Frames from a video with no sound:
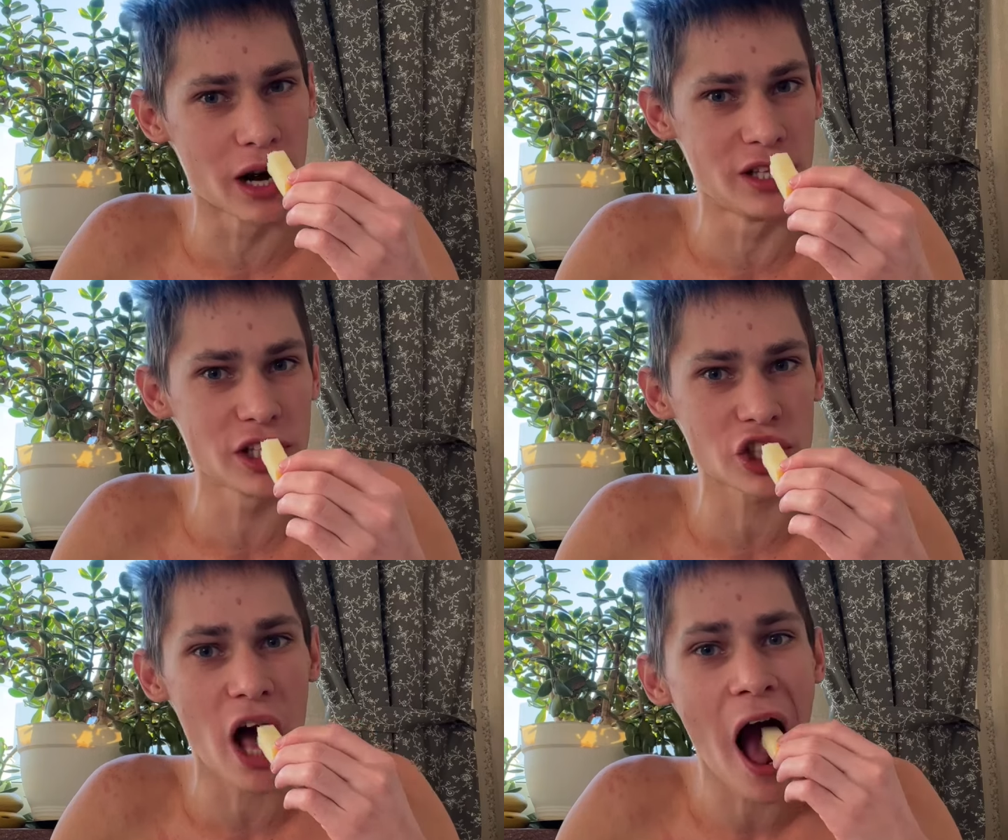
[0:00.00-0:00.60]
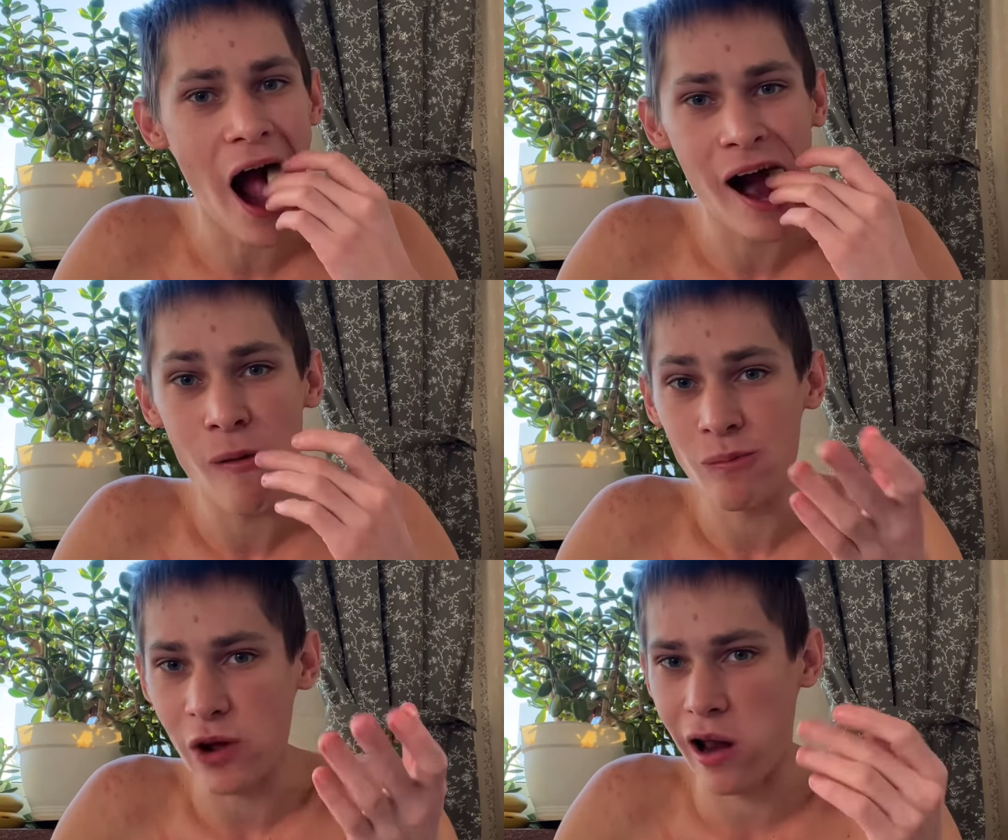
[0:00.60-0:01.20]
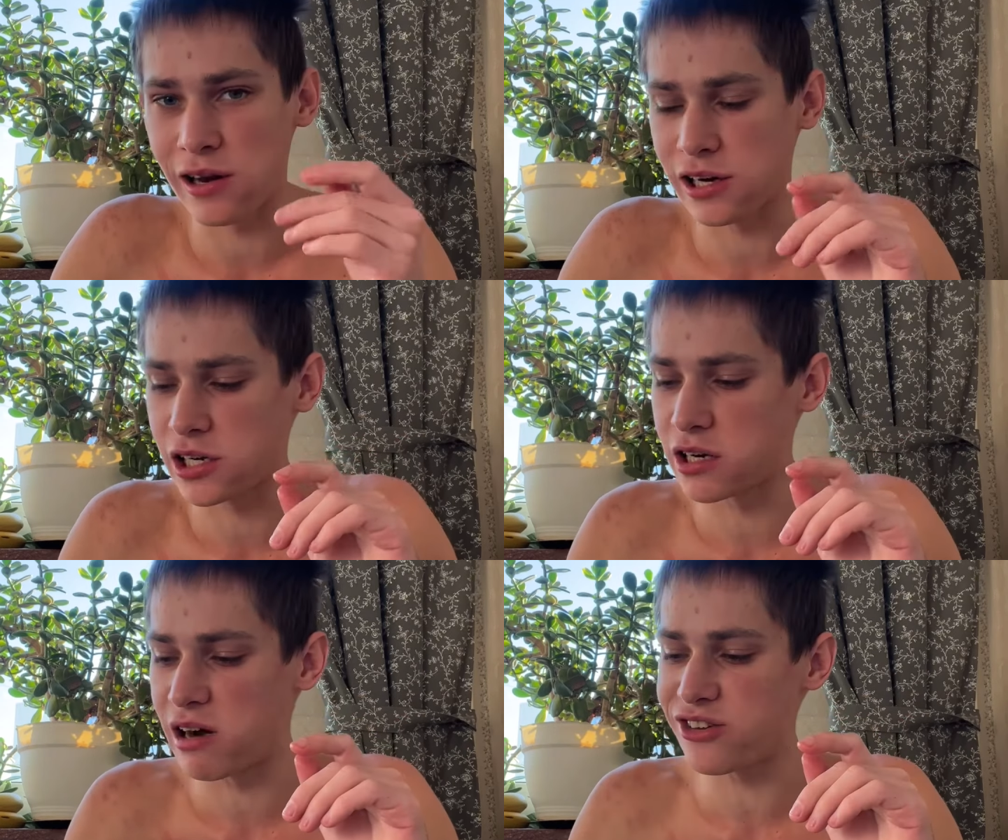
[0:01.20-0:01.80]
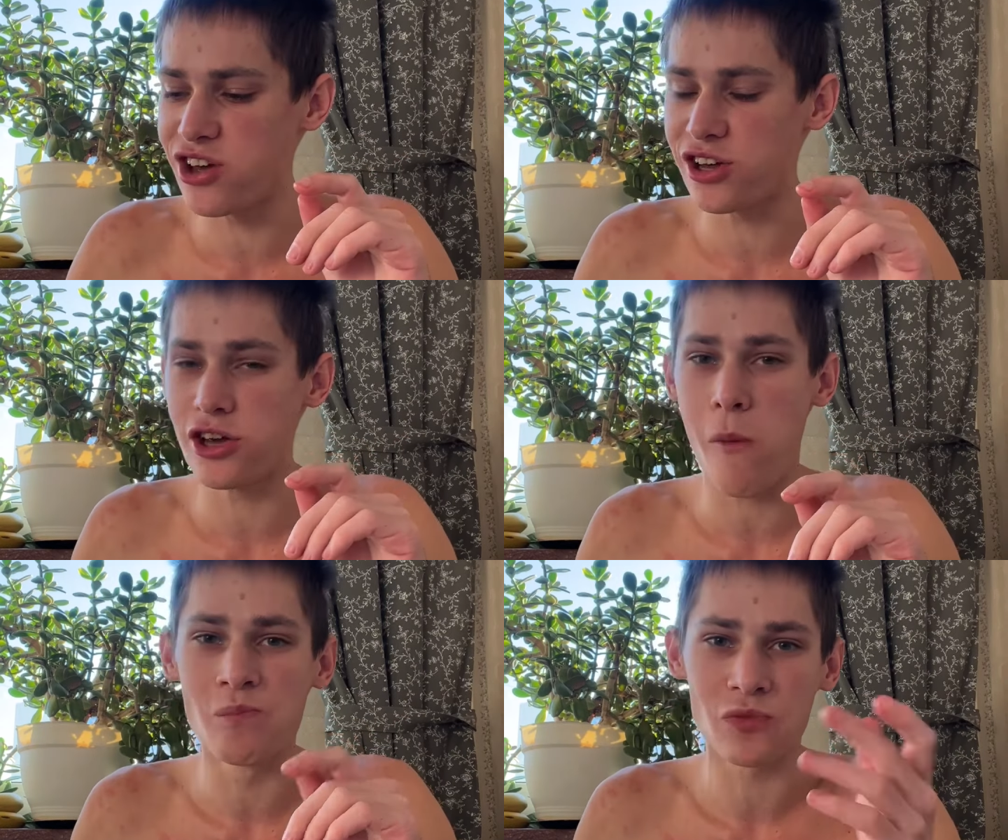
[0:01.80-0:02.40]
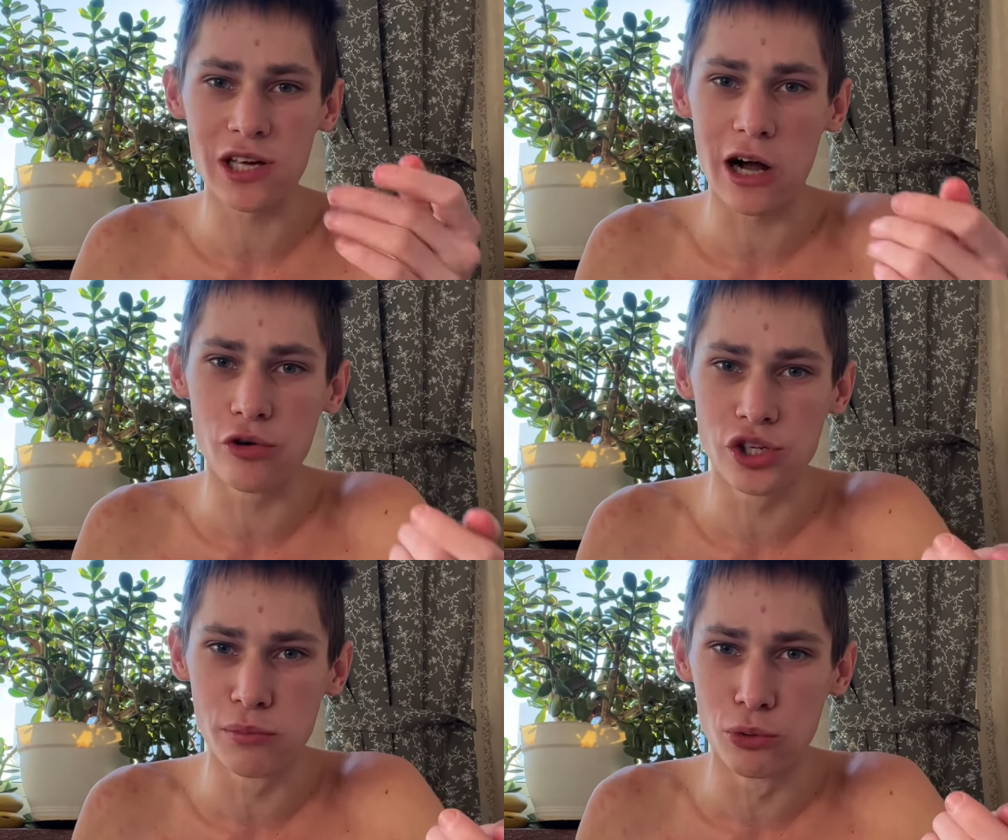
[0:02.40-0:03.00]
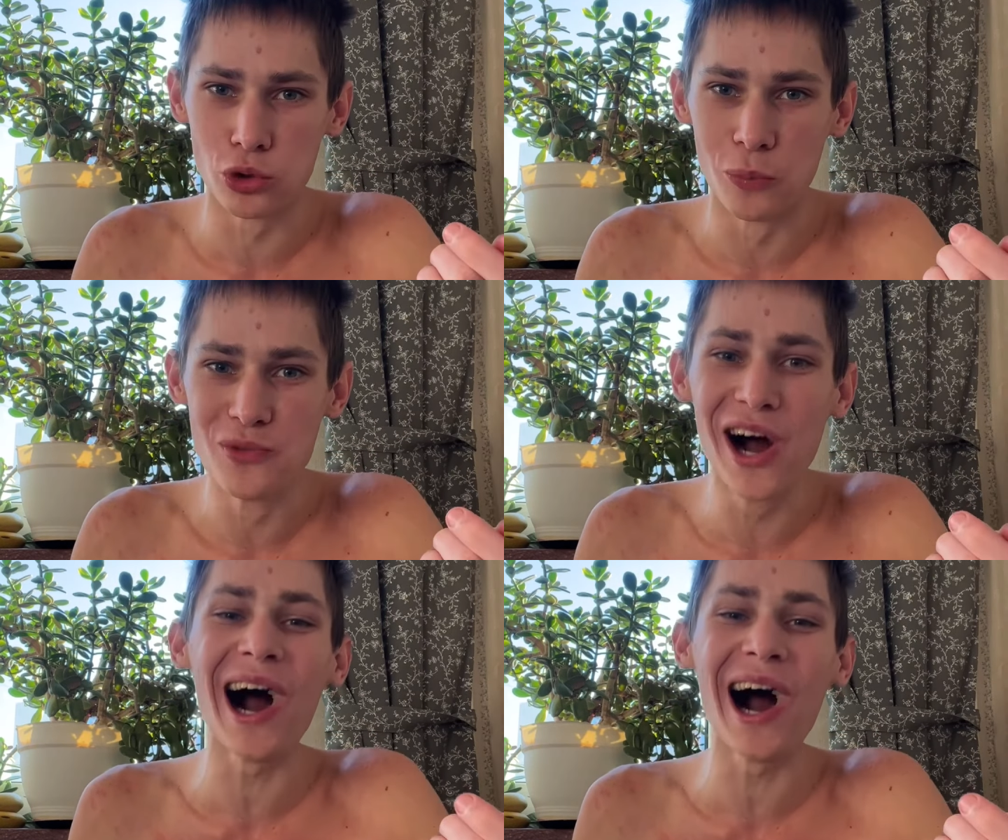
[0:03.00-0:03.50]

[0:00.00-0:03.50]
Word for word: конечно. Она говорит, давай деньги. Я говорю, не буду.